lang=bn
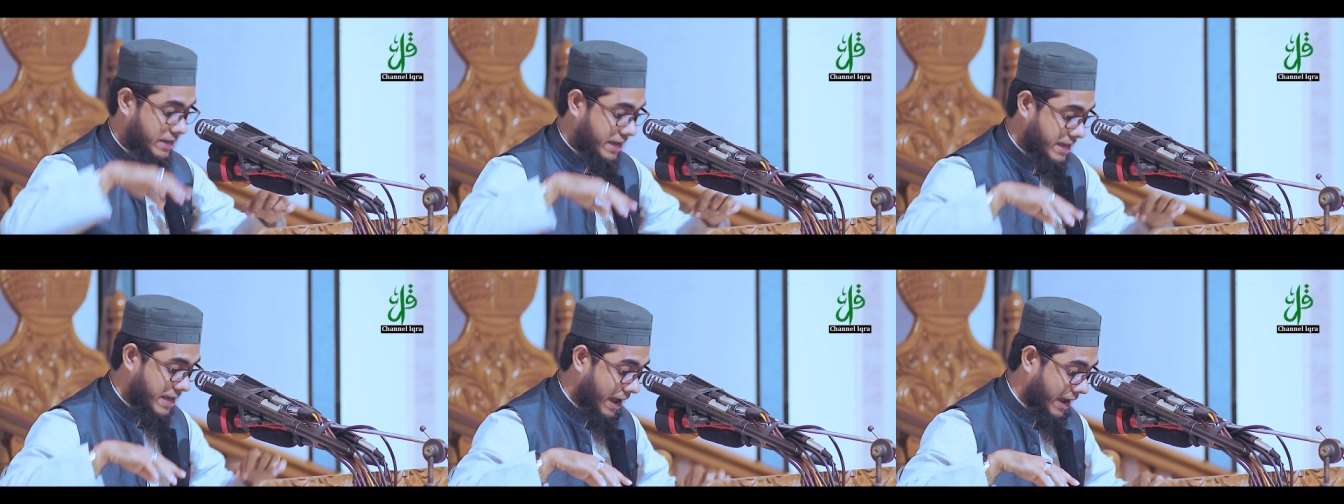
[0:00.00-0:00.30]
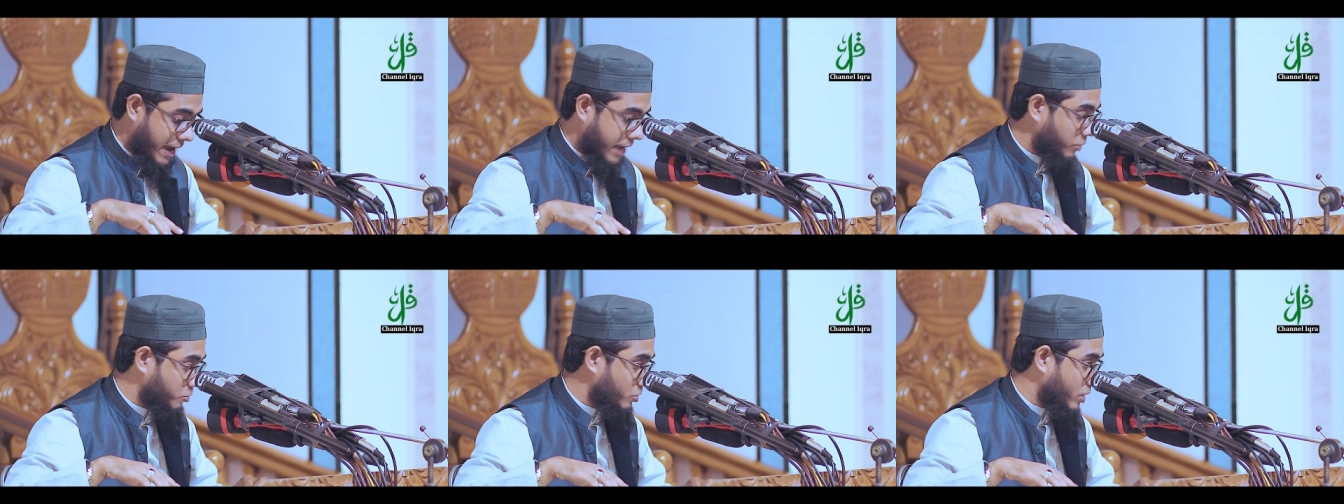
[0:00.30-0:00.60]
এই
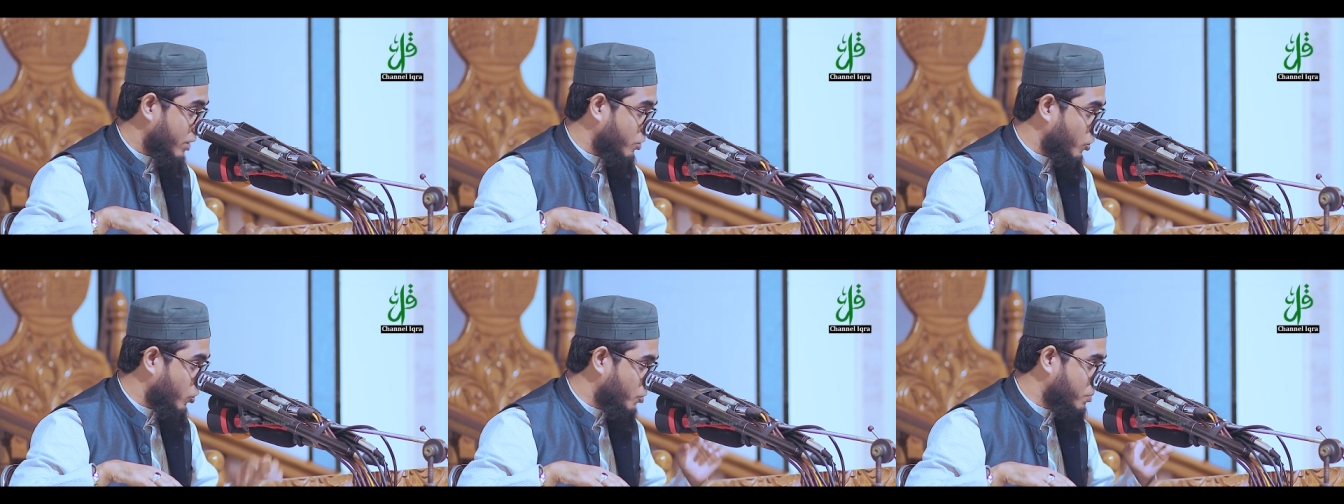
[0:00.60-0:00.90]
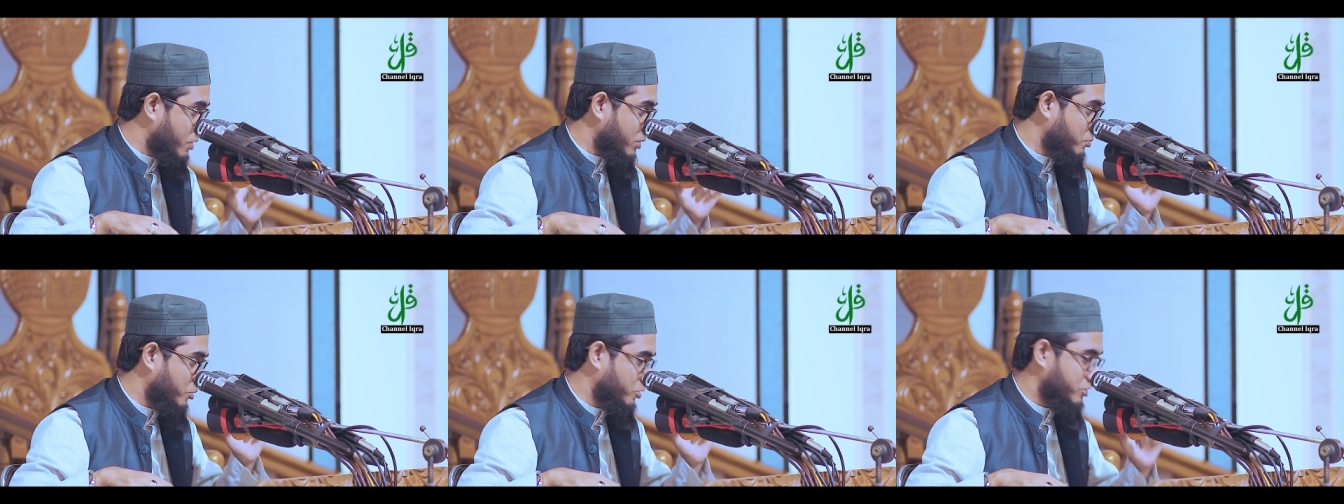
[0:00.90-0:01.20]
আয়াতগুলার
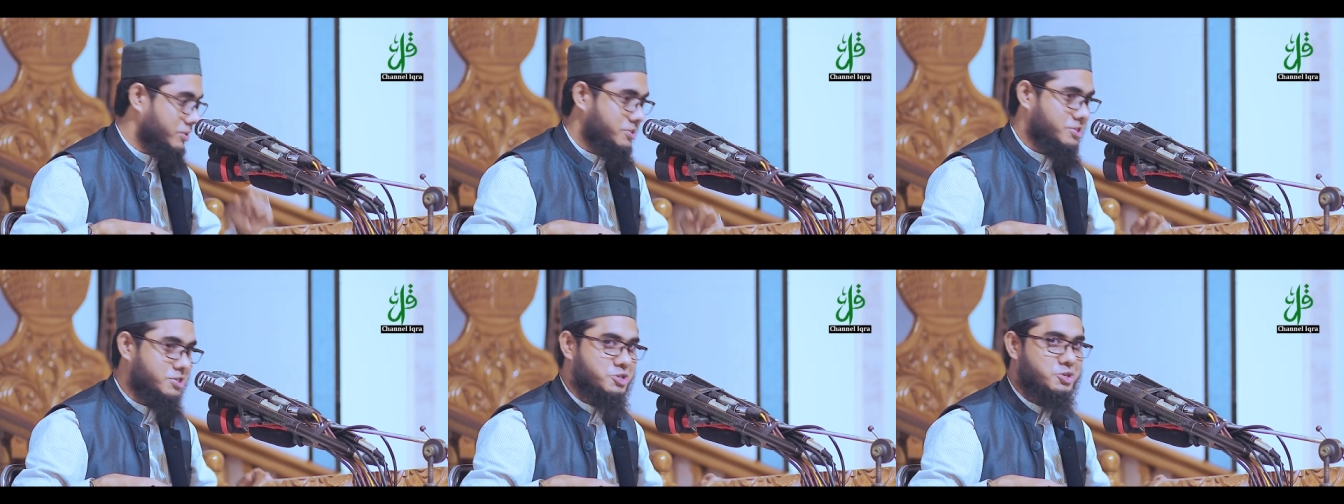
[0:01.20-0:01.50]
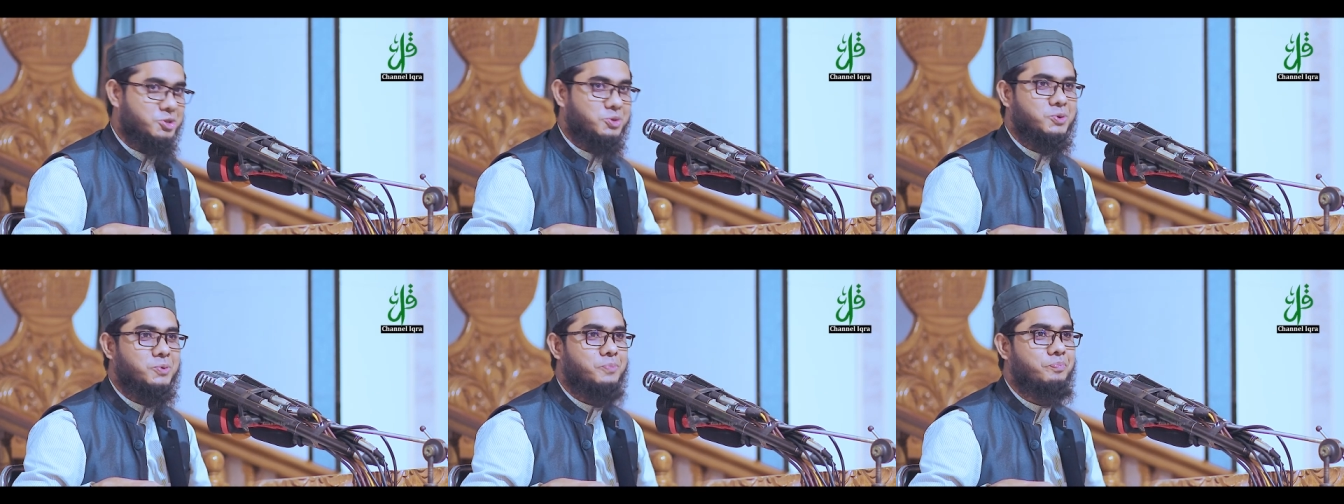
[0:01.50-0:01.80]
অনুবাদ বলতেছি
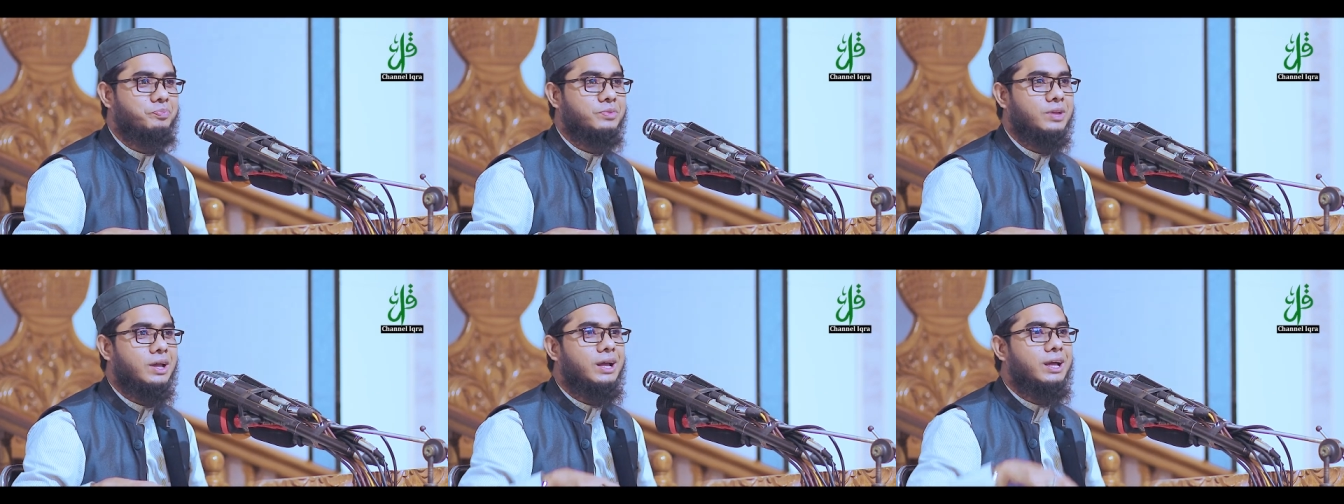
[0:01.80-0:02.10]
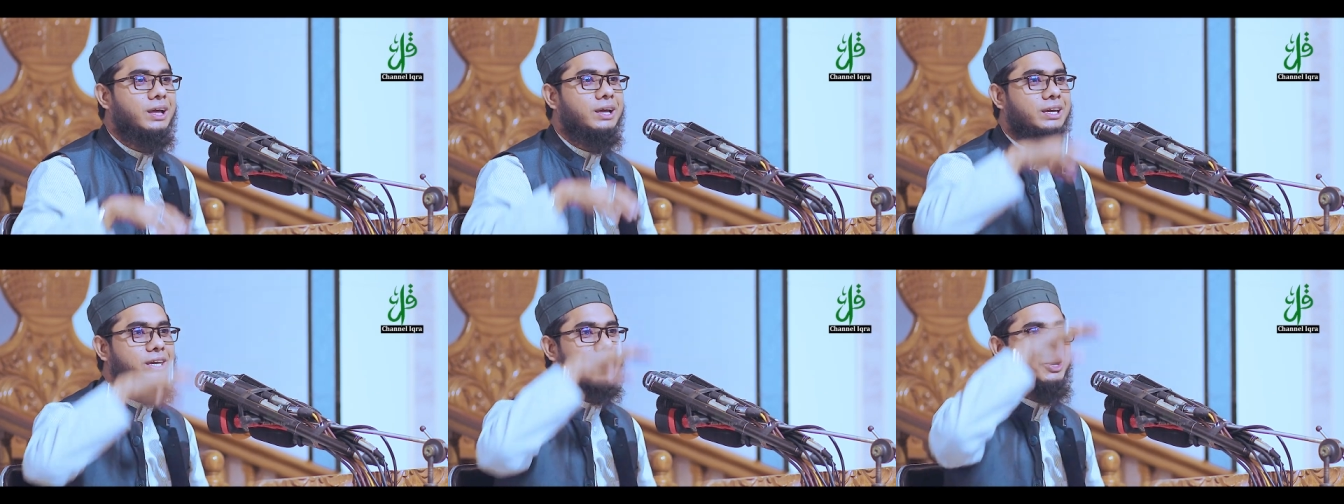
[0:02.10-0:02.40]
শুধু
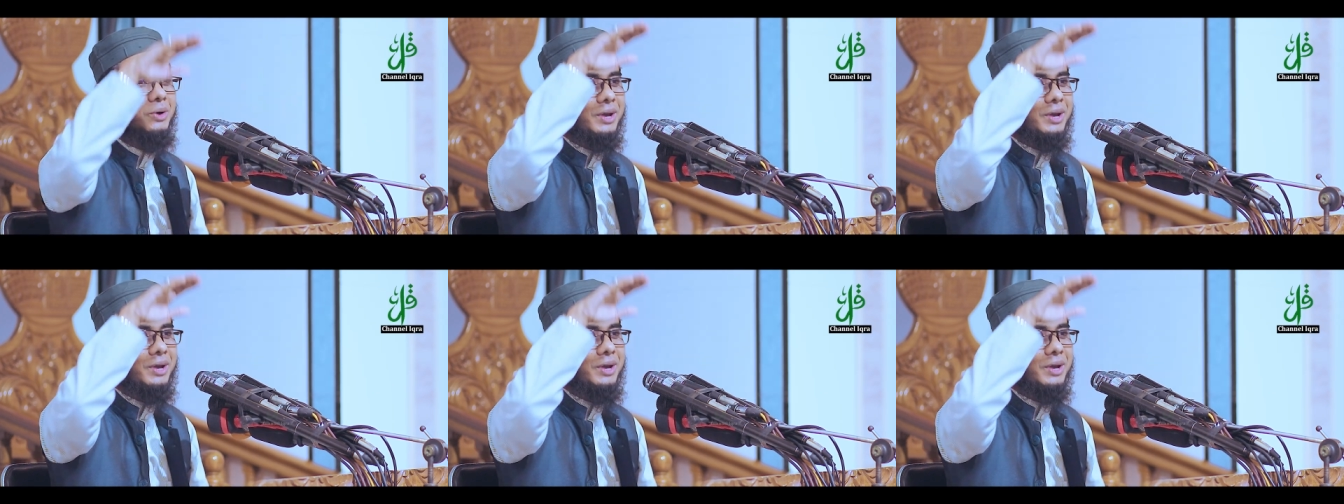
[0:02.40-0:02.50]
কি